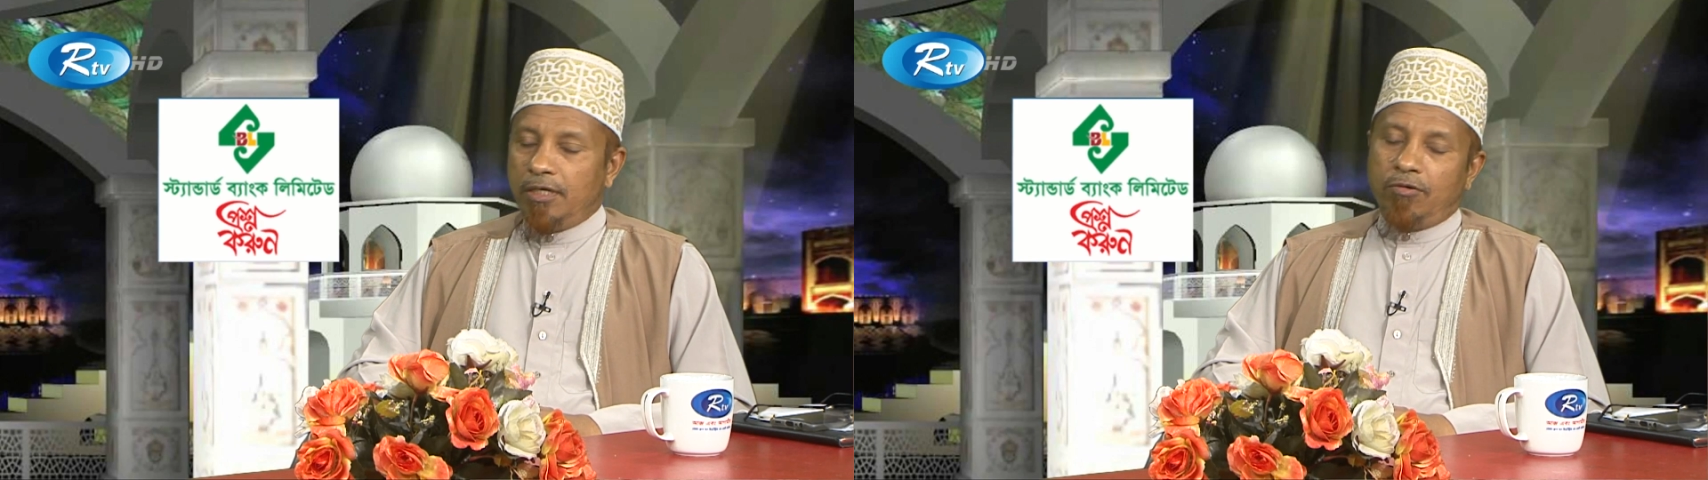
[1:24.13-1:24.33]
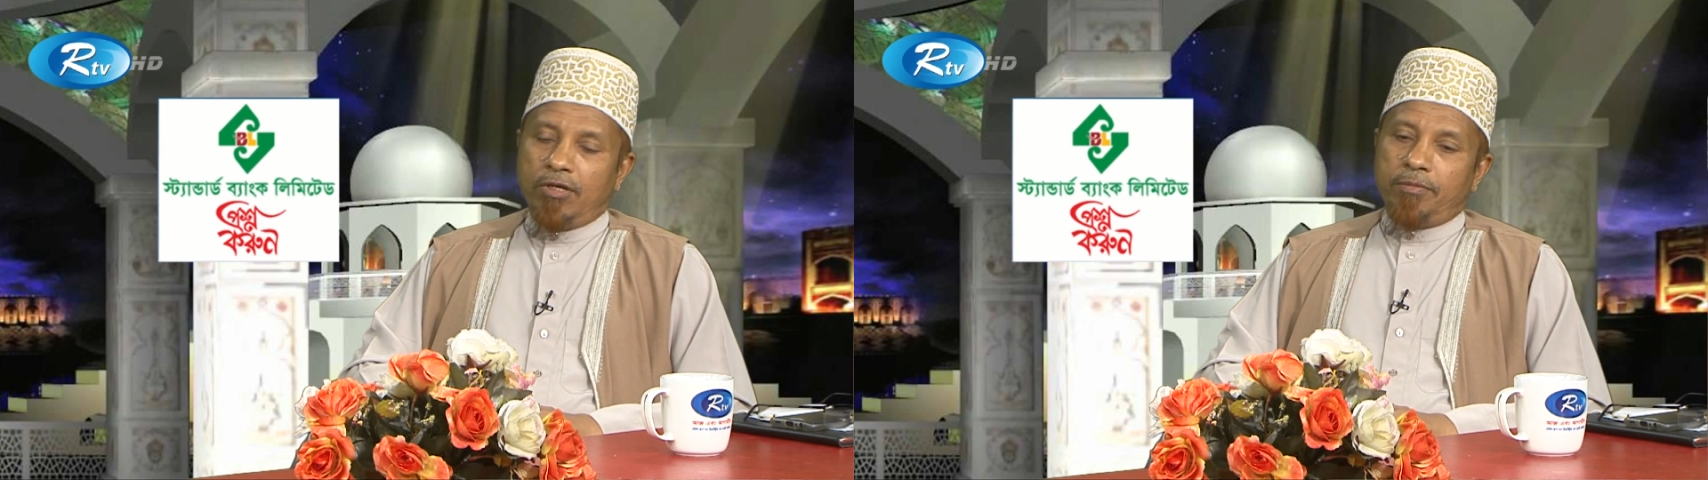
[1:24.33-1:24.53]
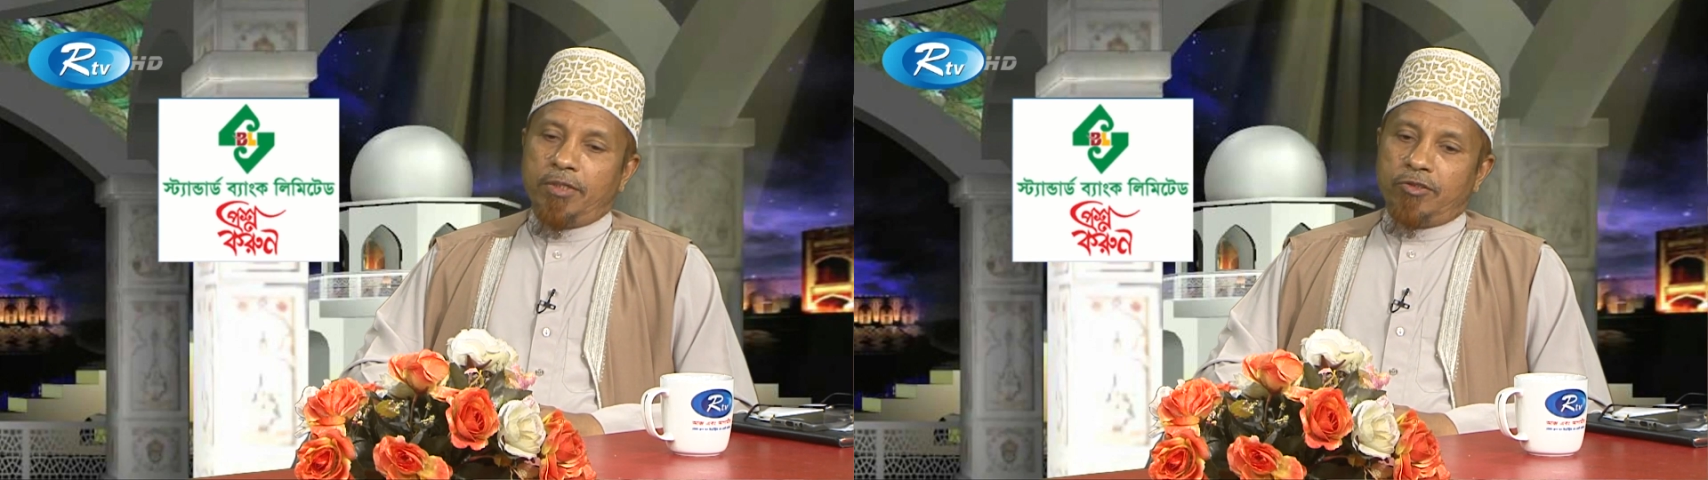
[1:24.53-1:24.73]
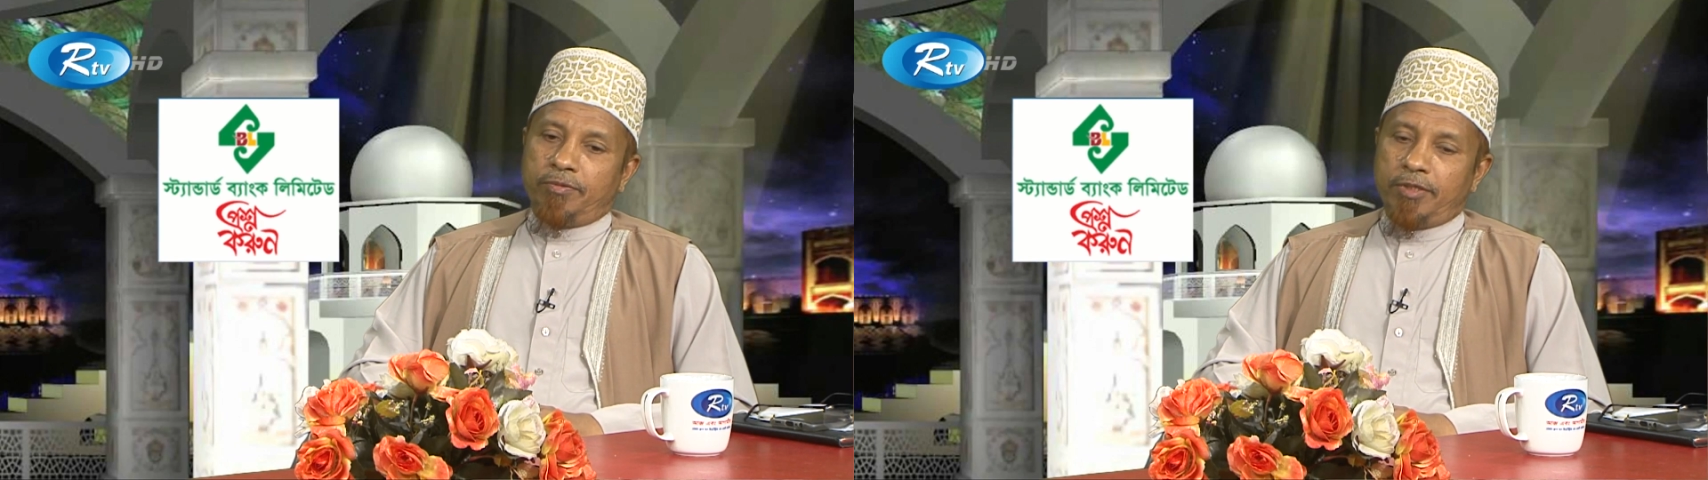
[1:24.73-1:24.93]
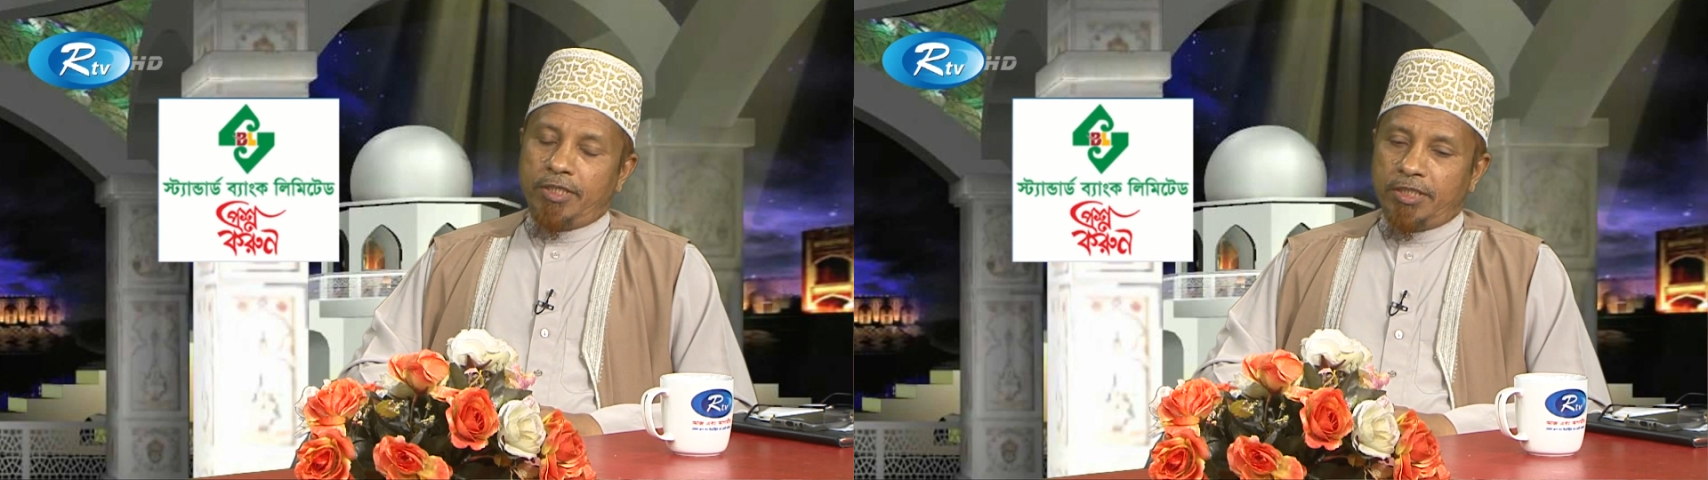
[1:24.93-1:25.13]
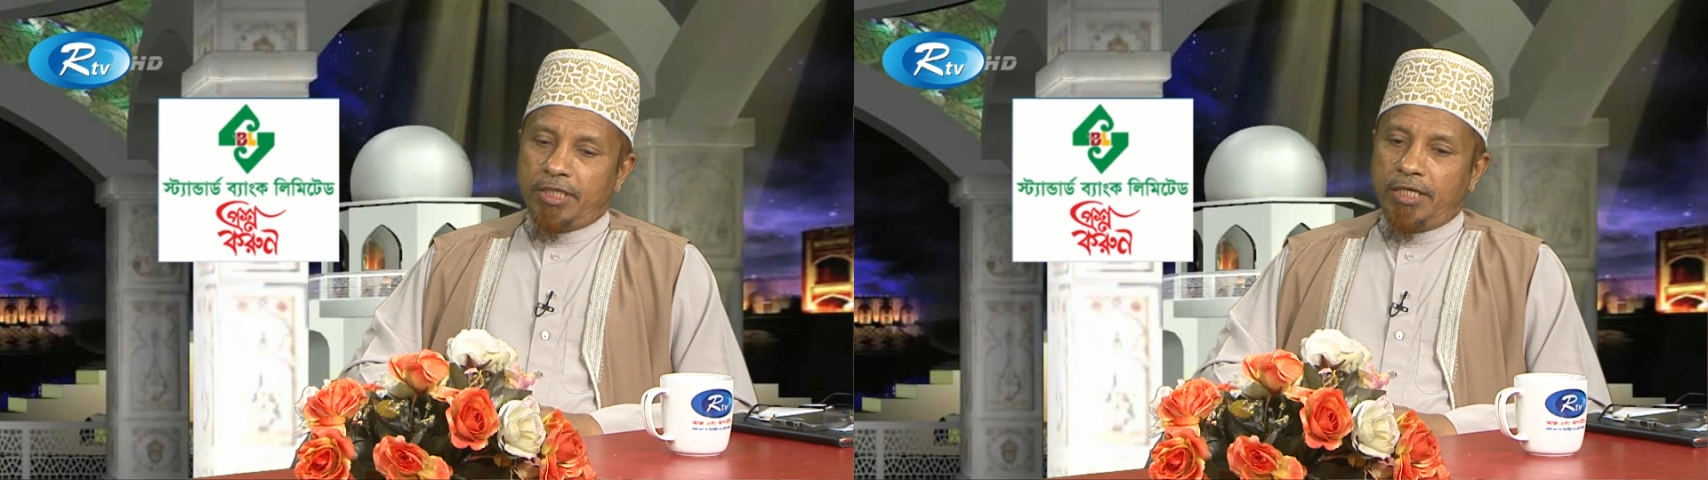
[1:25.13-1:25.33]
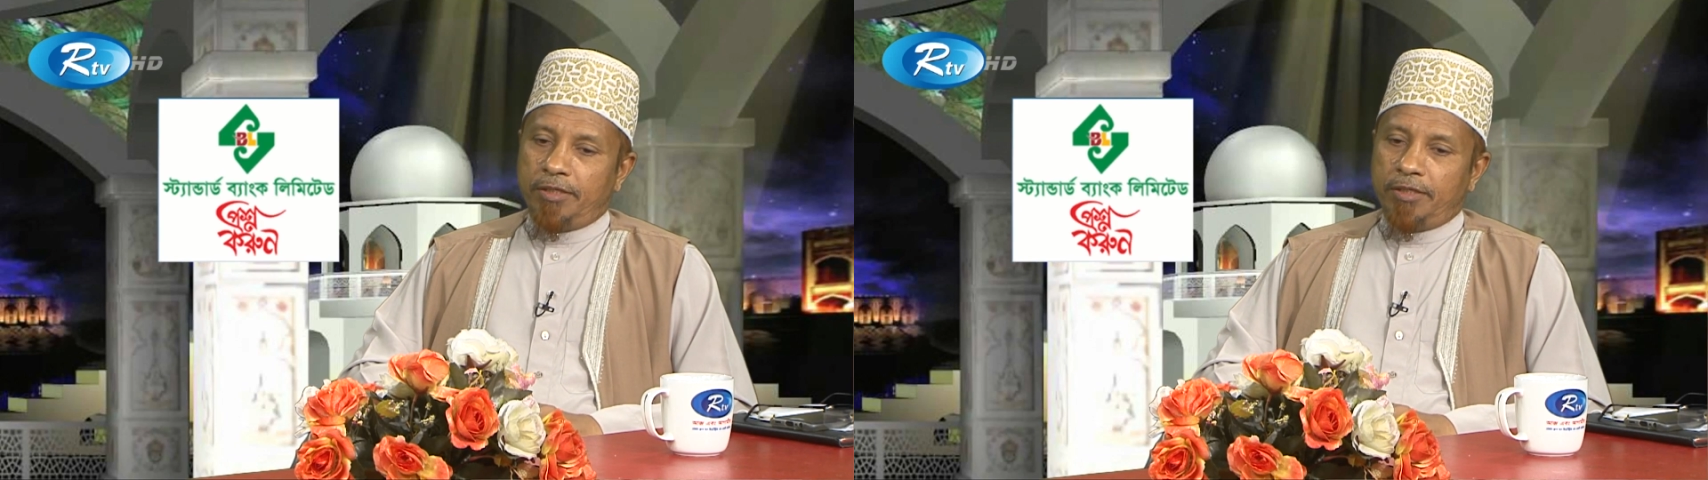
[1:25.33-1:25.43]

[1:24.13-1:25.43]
আল্লাহ আমিন আসমারি সেয়া